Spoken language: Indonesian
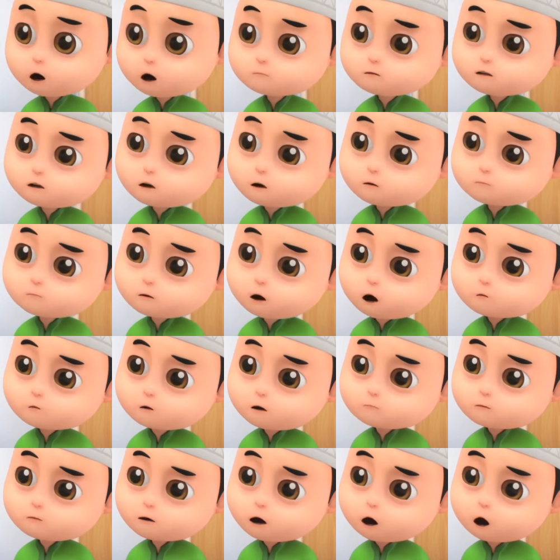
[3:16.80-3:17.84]
udah minta maaf
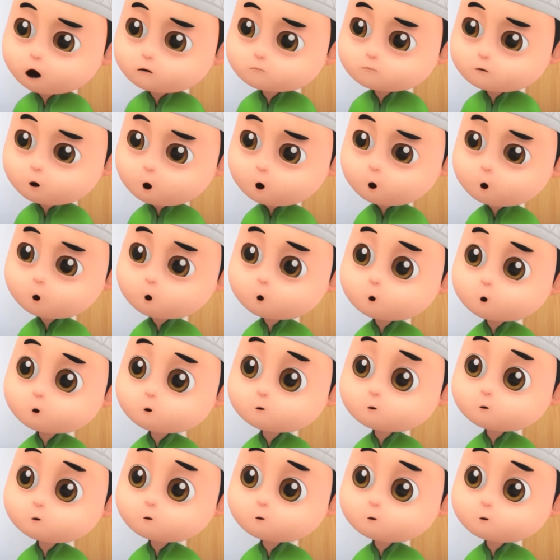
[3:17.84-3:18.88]
sama
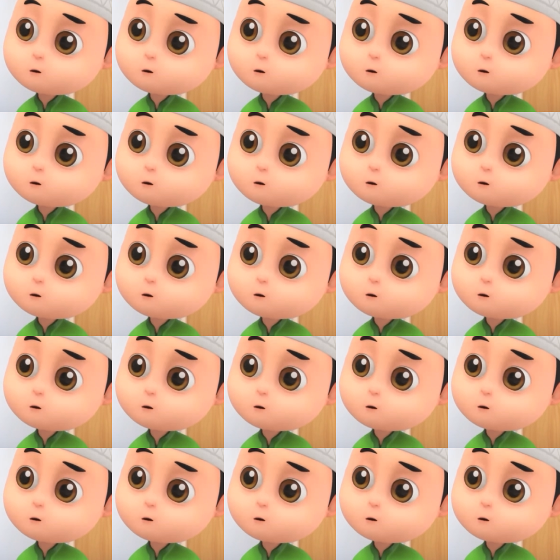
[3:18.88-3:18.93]
kamu.